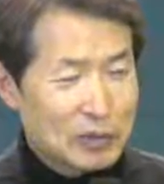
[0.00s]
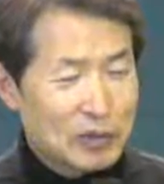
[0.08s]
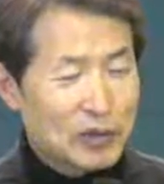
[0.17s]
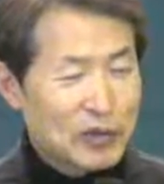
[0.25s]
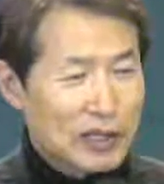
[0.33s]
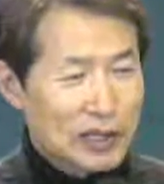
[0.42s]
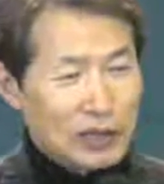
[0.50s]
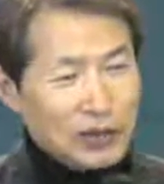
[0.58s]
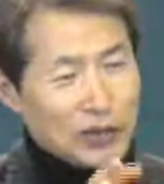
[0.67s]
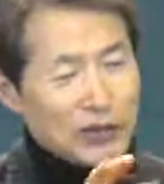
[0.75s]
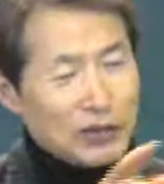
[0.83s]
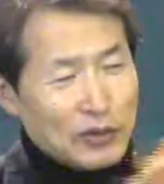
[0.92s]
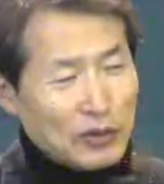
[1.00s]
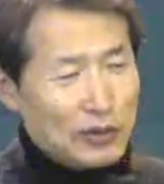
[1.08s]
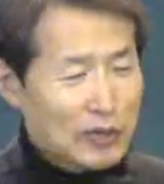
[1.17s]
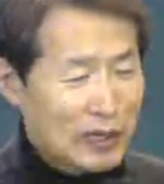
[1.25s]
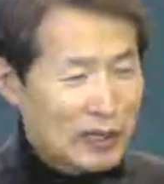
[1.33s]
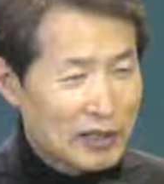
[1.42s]
목사하고
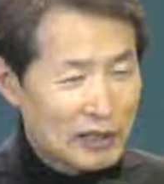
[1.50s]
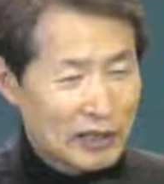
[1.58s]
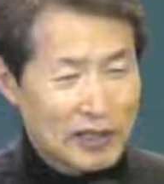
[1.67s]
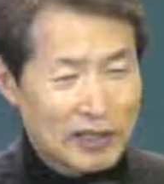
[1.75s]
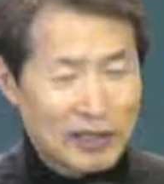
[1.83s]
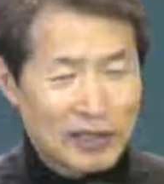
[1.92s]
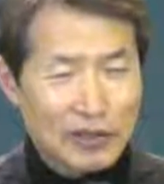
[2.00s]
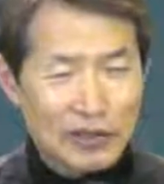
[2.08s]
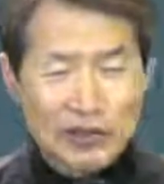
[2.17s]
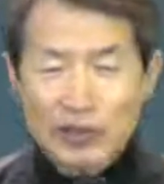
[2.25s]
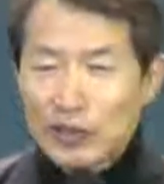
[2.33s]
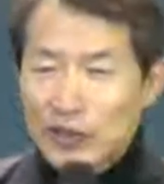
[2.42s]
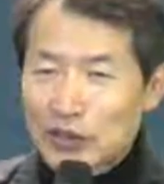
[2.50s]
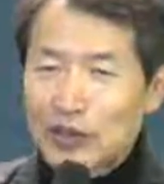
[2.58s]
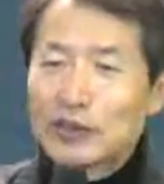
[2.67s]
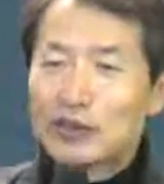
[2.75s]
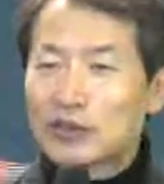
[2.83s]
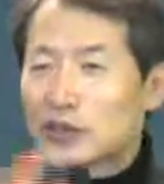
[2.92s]
성도도 달라도 괜찮고
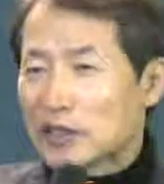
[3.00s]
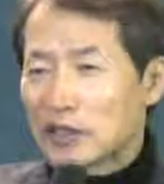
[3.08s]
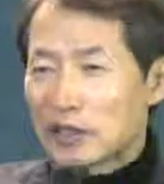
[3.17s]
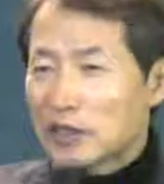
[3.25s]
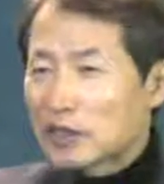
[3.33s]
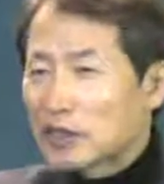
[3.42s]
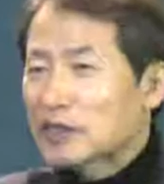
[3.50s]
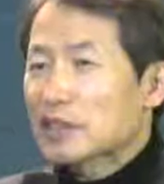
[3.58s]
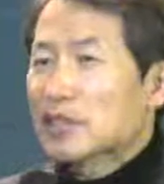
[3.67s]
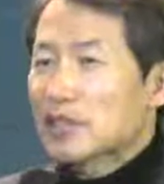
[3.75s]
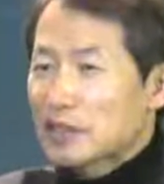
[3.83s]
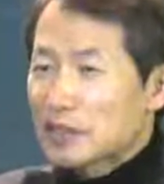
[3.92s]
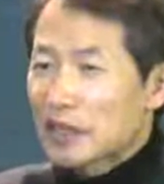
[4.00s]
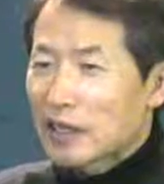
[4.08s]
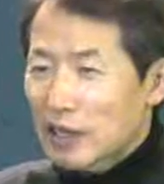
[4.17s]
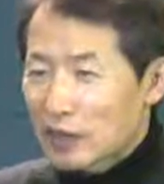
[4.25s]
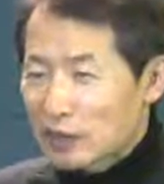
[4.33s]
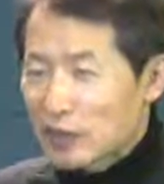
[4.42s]
성도들끼리도 스타일은
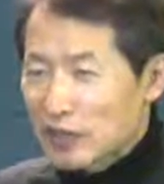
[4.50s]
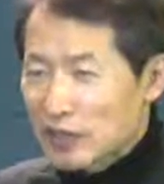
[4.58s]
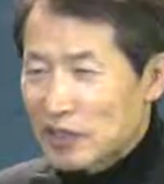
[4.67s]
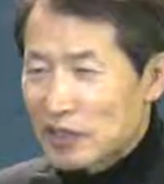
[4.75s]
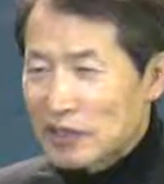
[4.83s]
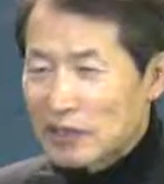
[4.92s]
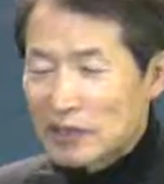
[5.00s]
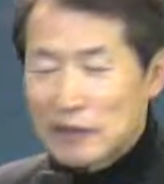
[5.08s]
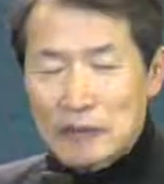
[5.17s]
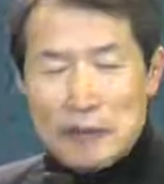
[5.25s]
달라도 괜찮아요.